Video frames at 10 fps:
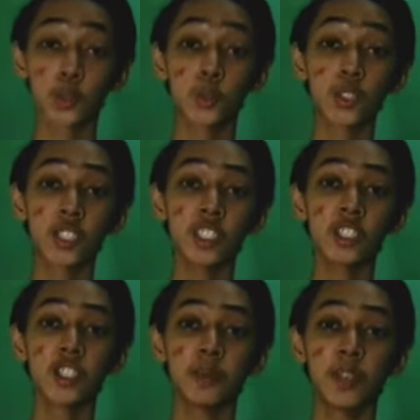cooking
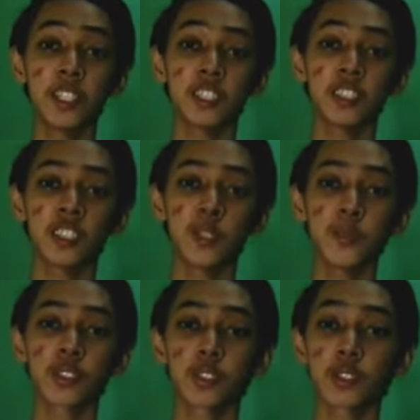or baking
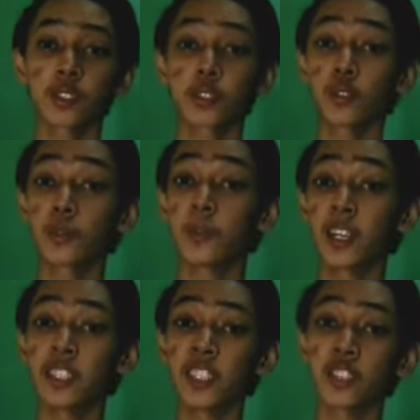tips, kung
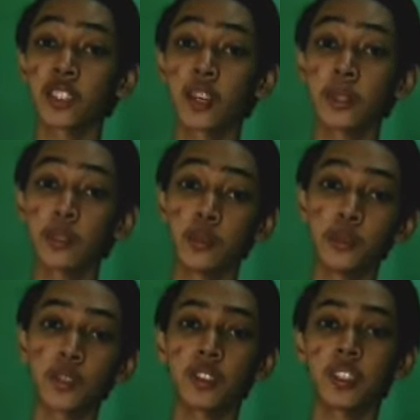magaling kayo sa
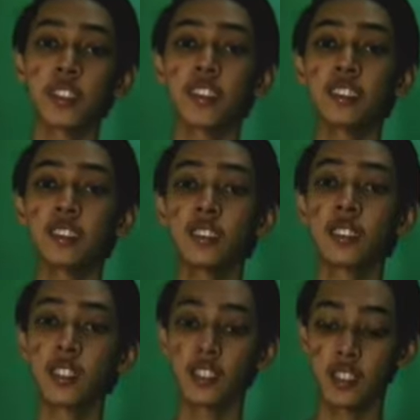pagluluto, ganyan.
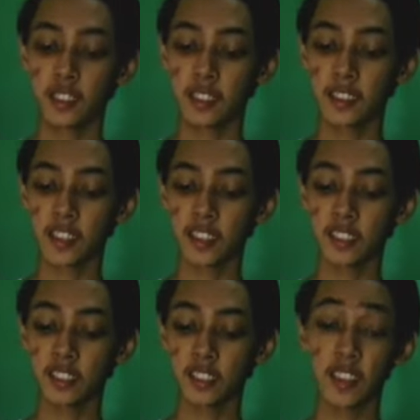And
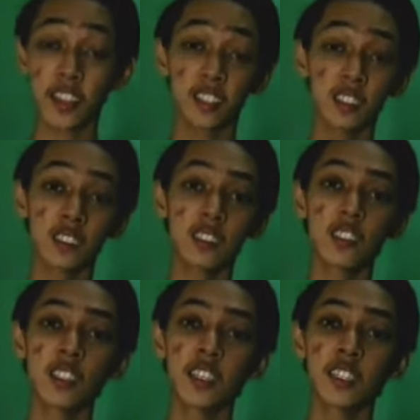then, last,
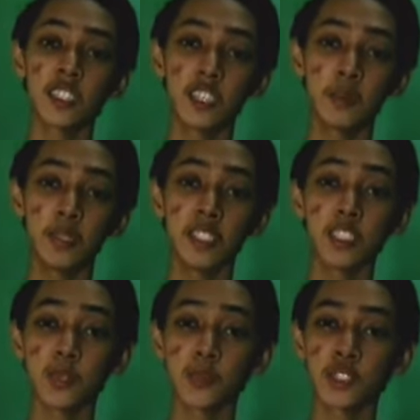gaming
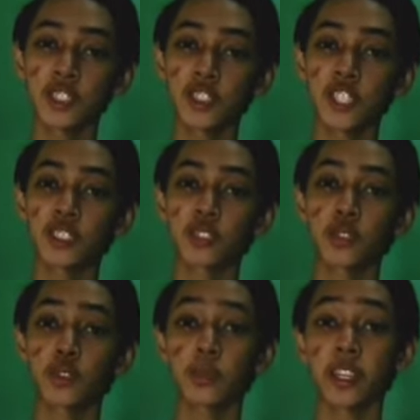tips and tricks. So,
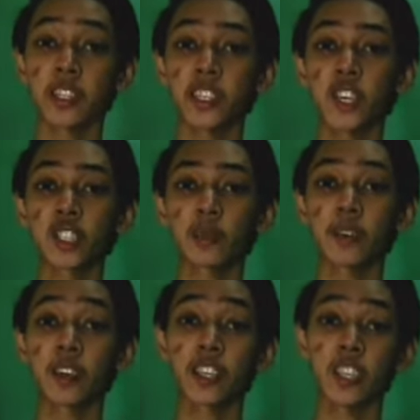kung mahilig kayo sa
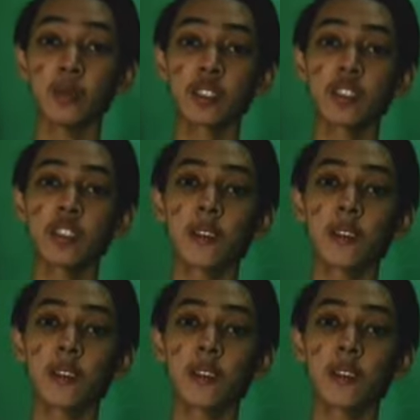mga games,